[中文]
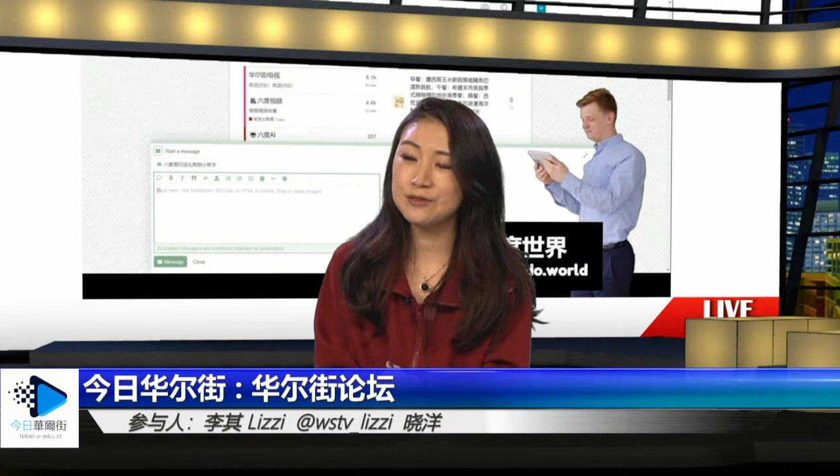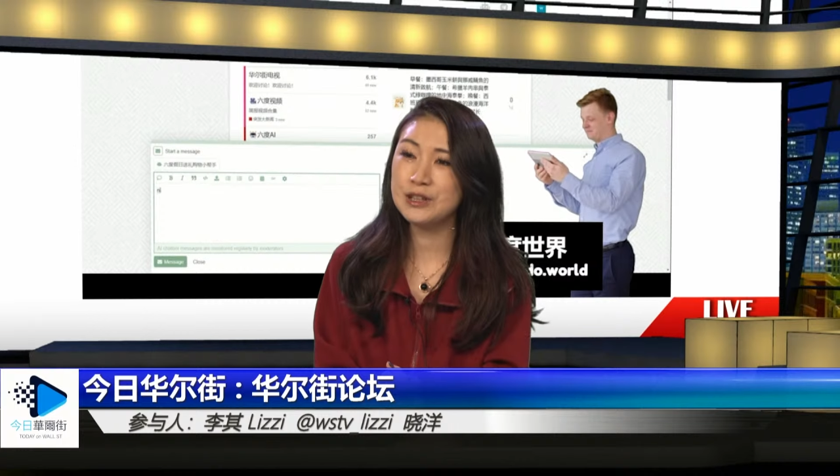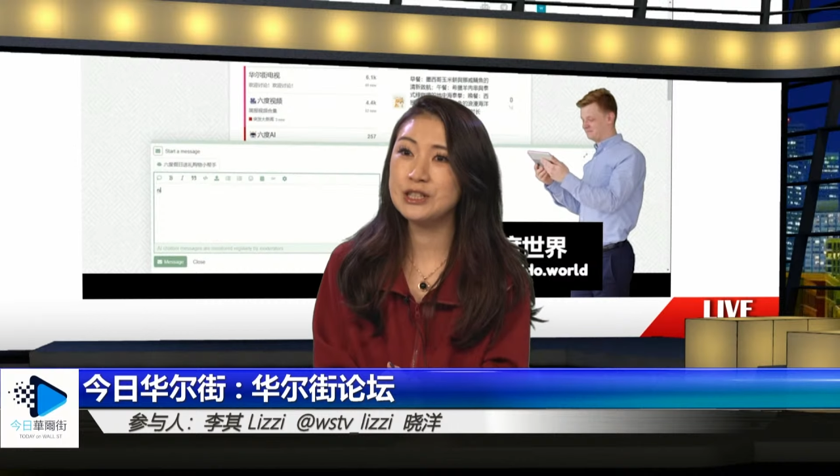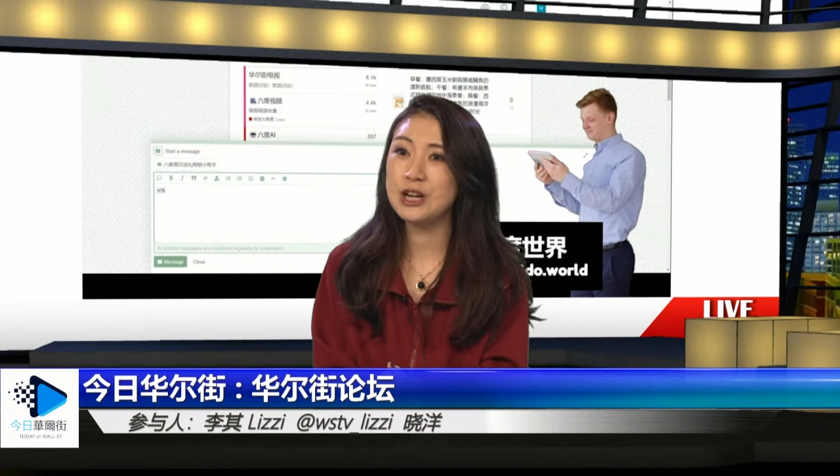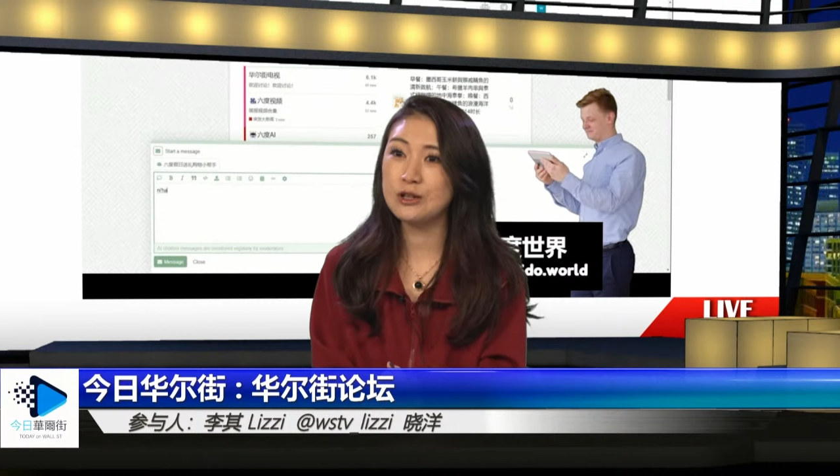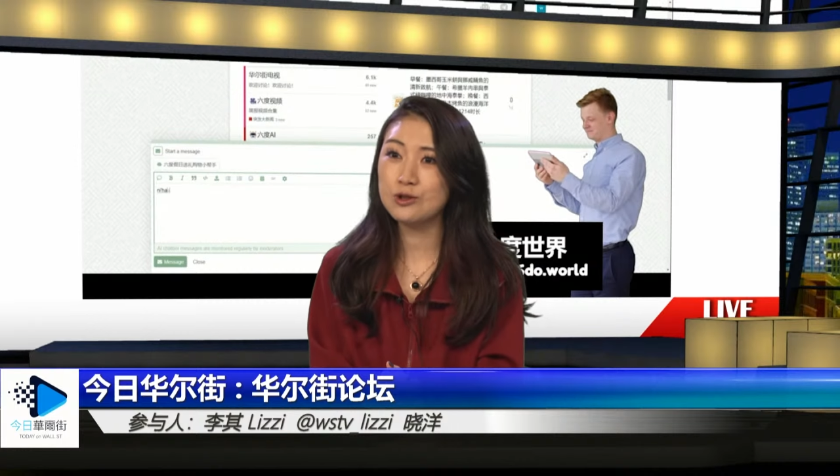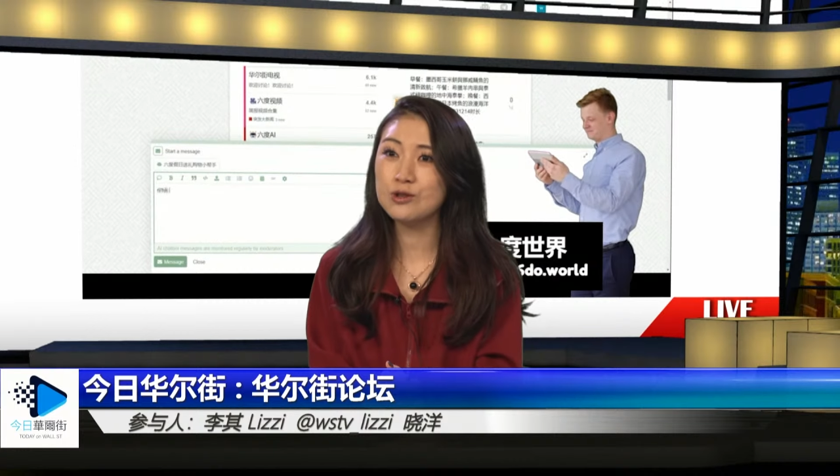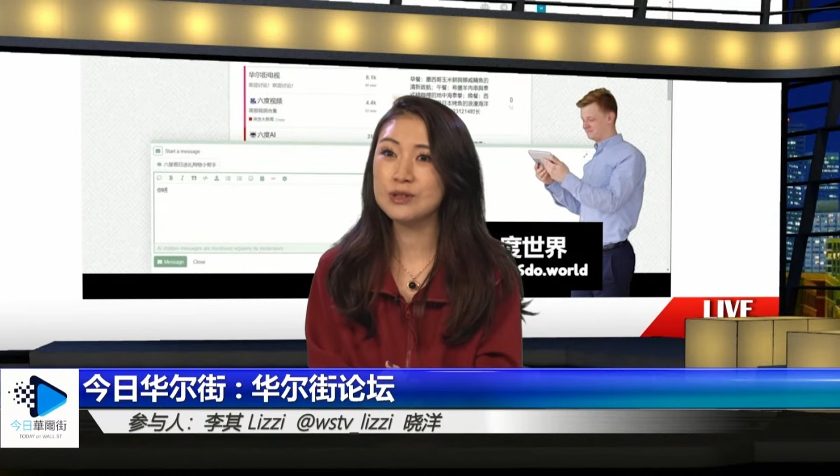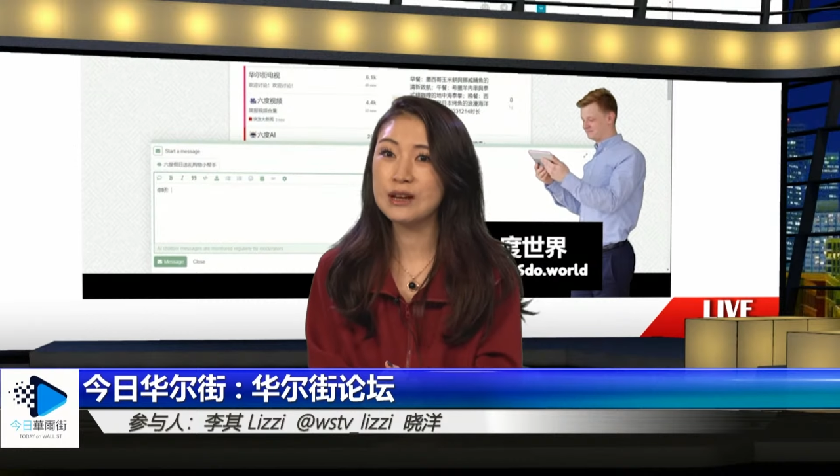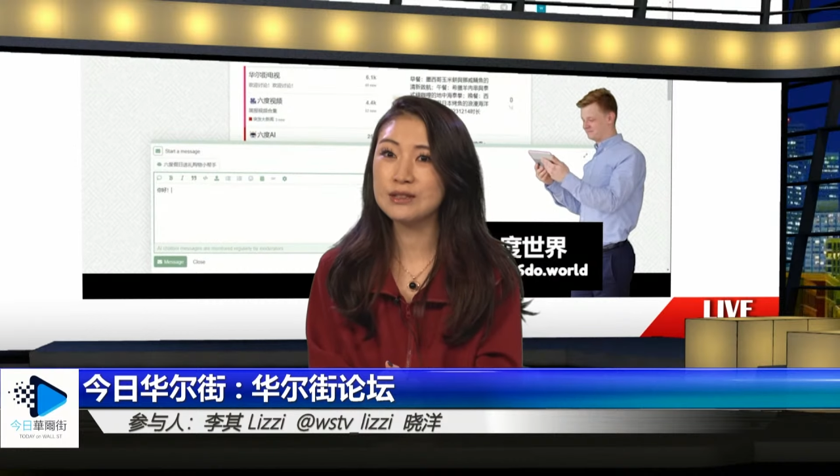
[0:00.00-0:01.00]
非常
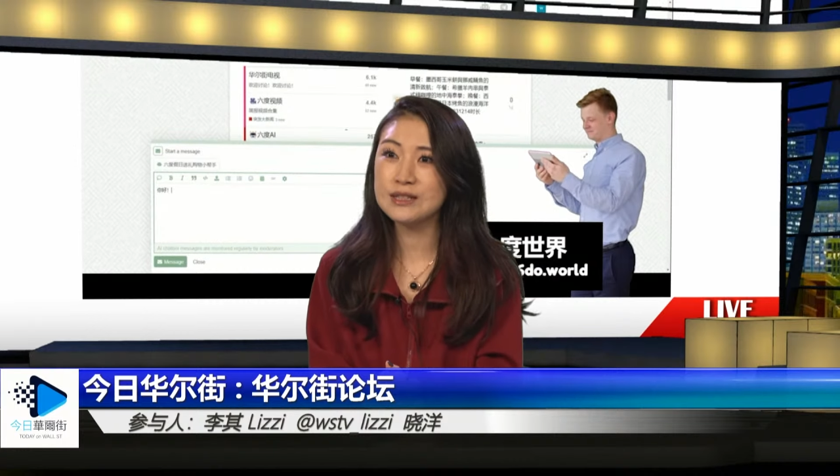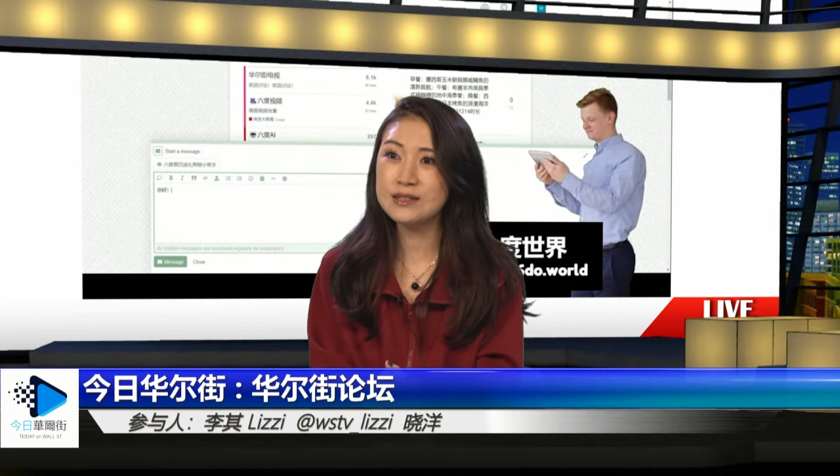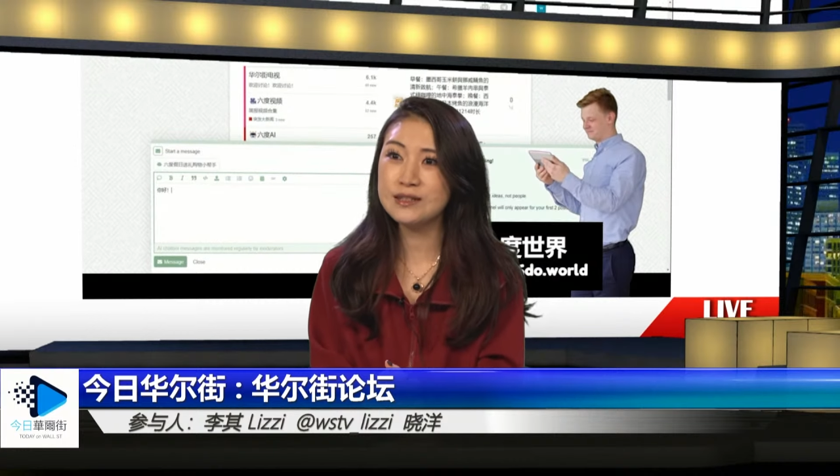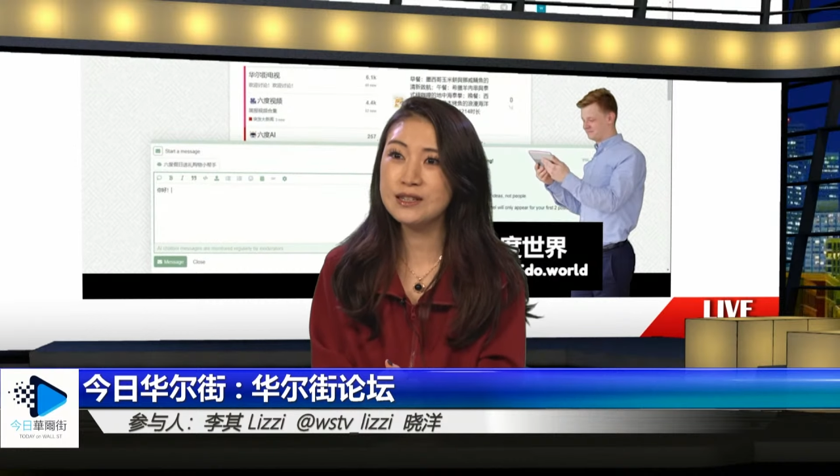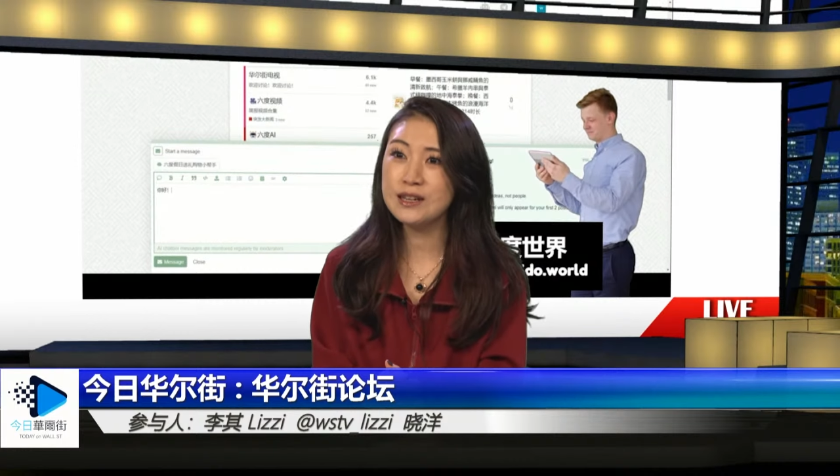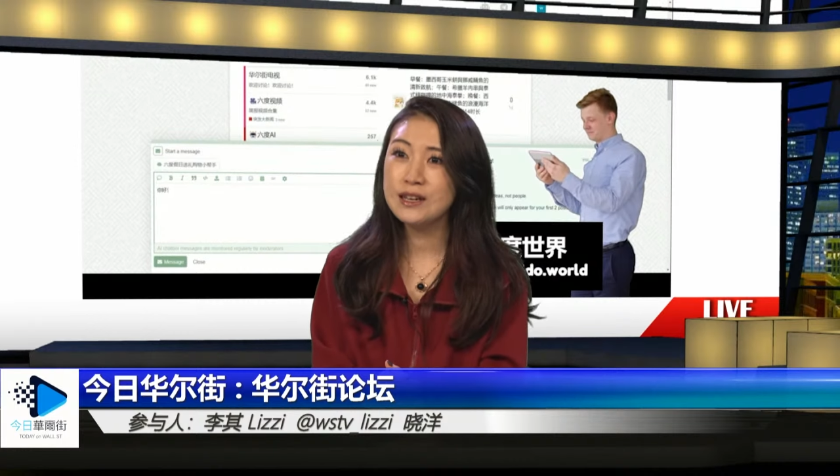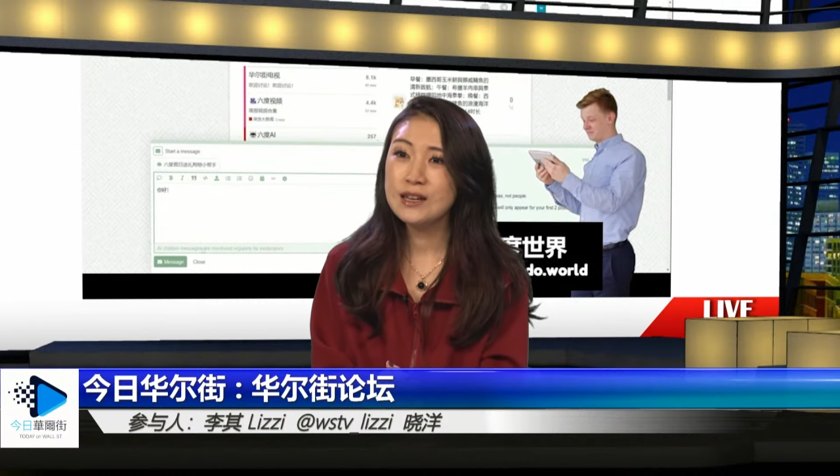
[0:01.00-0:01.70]
重要的信息，